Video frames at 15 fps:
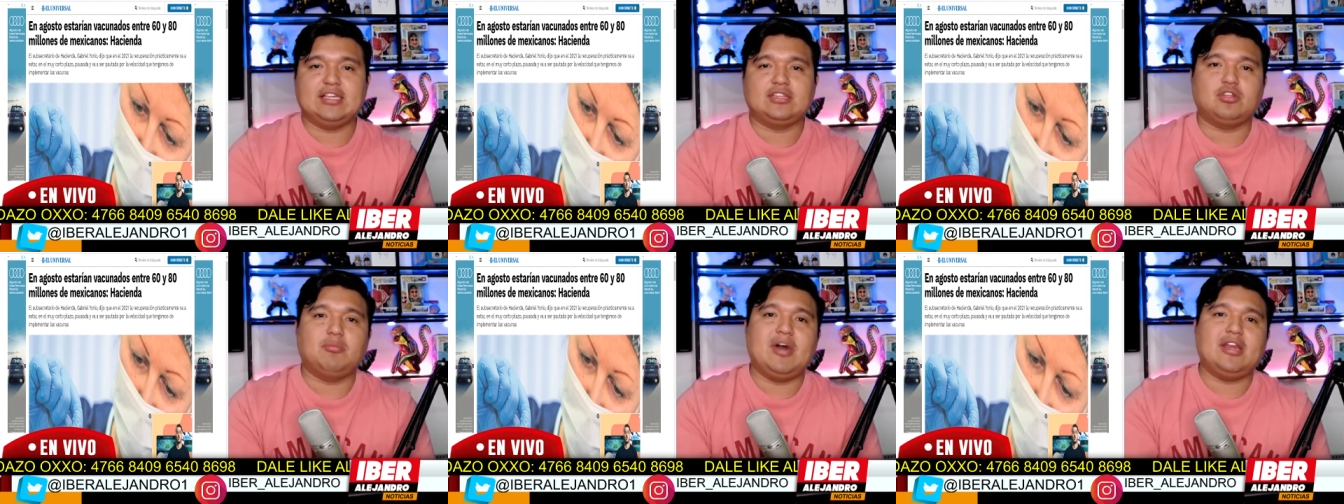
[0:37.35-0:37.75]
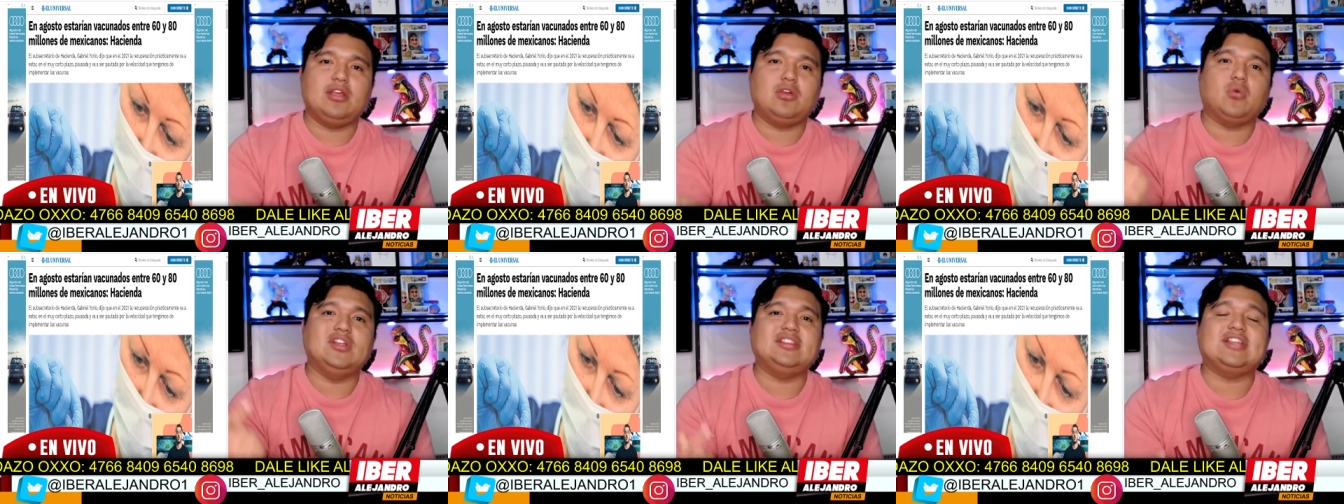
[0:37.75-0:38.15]
que tomar
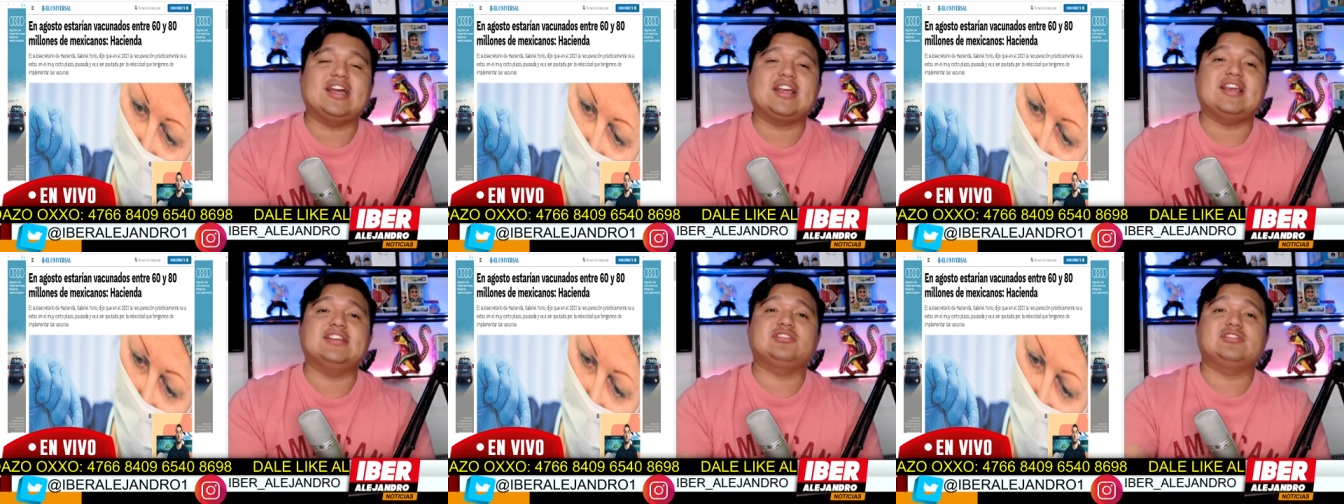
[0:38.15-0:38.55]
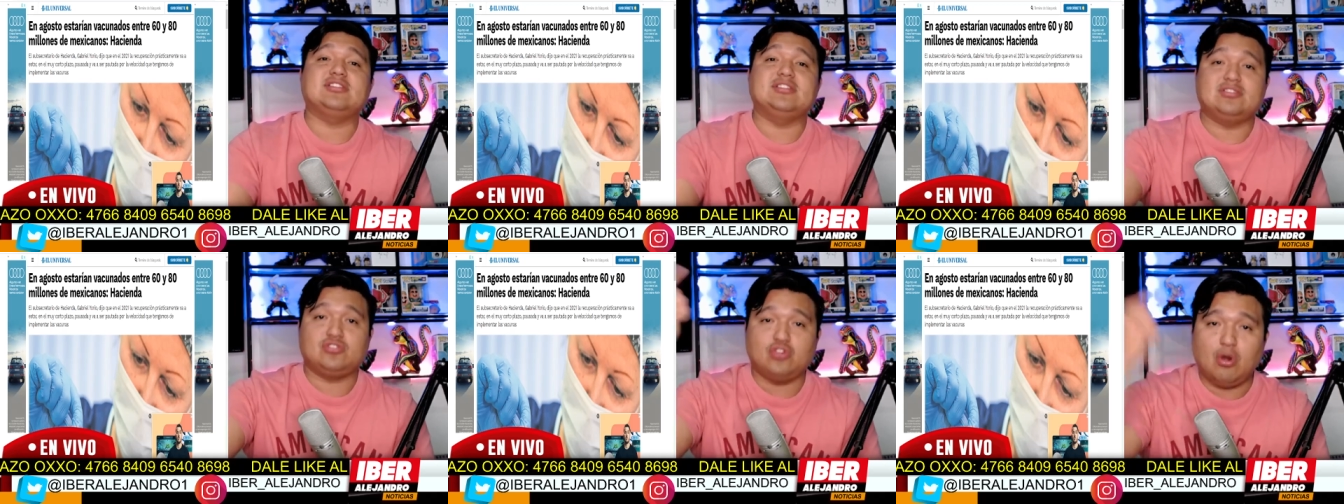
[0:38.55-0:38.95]
en cuenta que
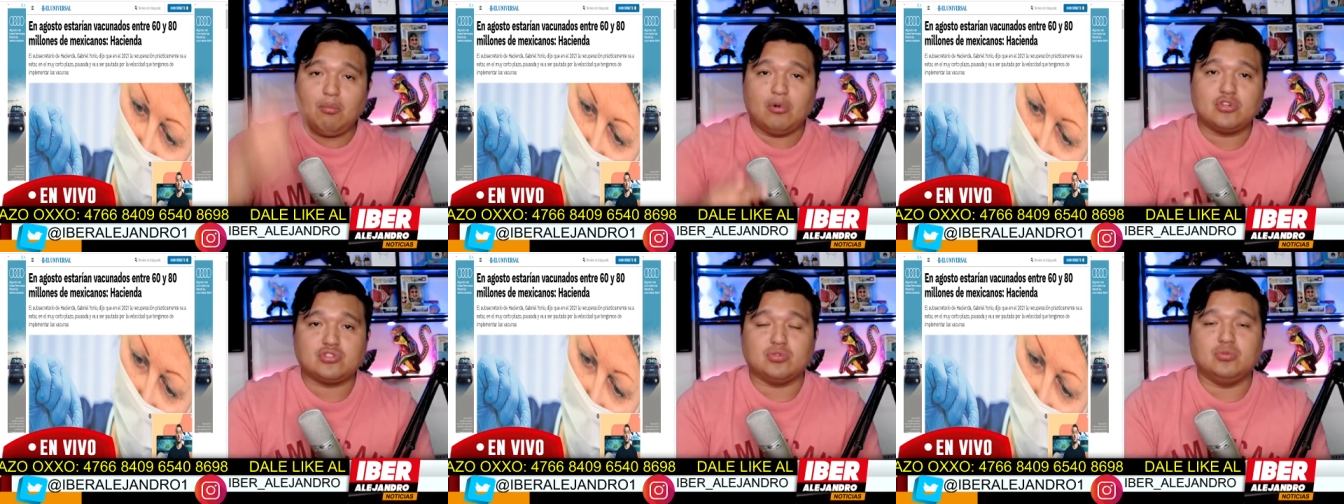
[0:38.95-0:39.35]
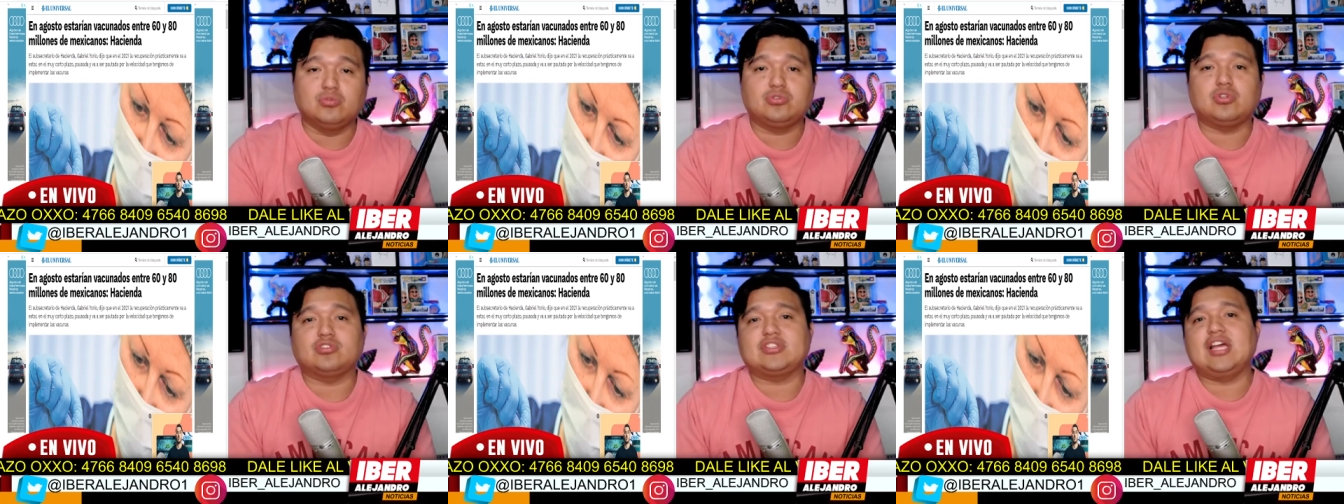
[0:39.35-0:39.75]
somos
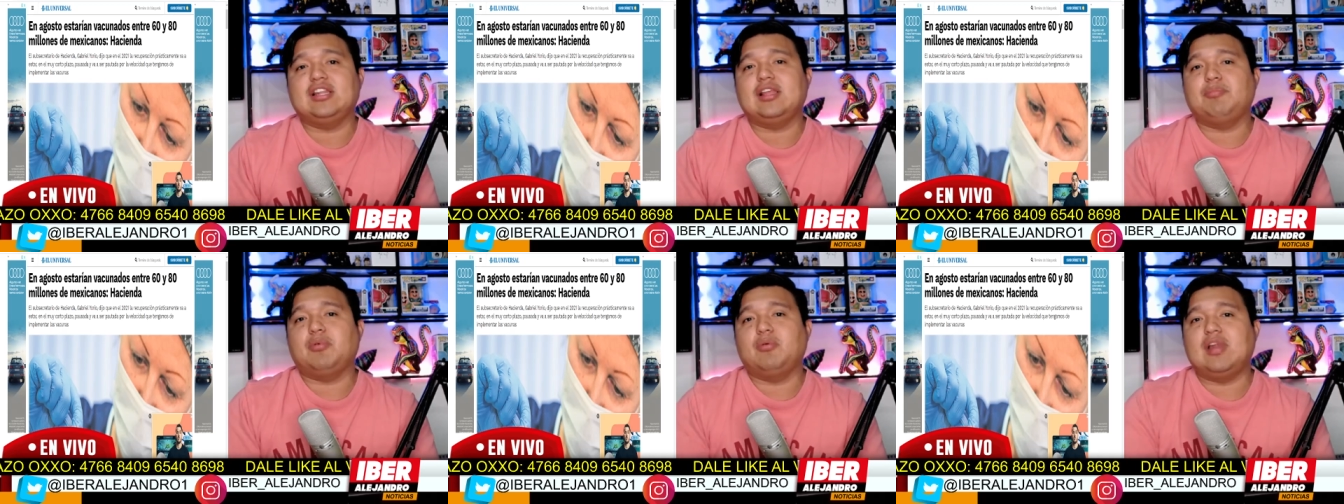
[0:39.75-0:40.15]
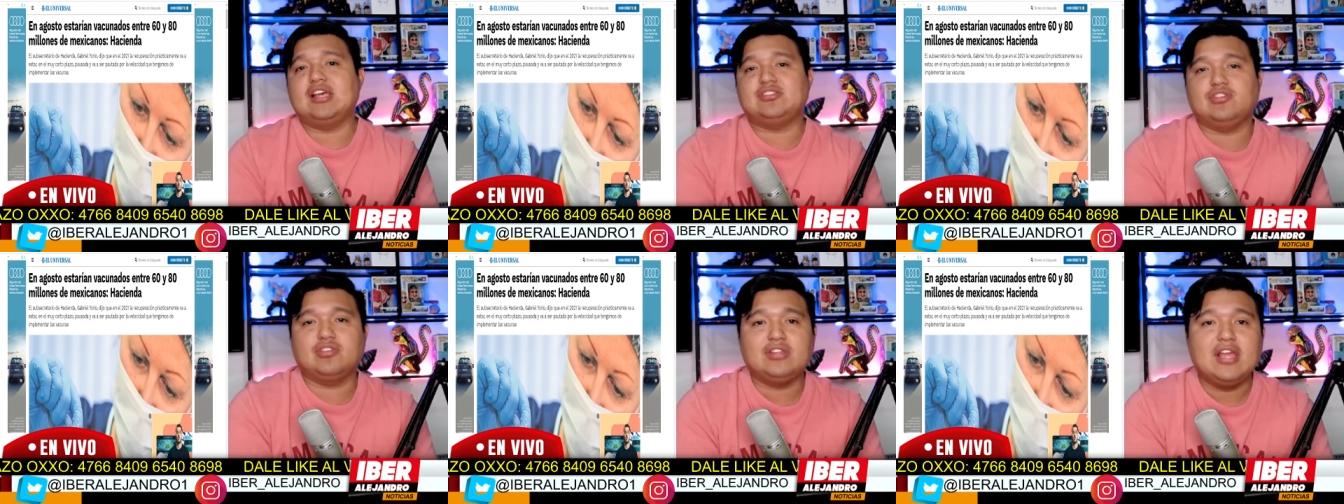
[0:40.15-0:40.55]
un total de
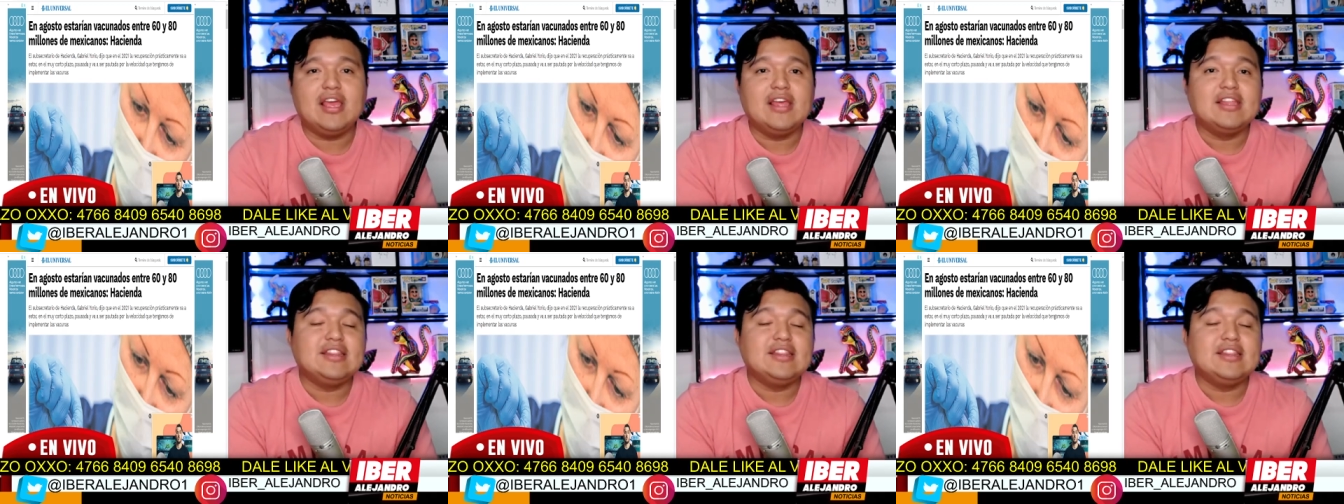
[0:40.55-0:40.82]
población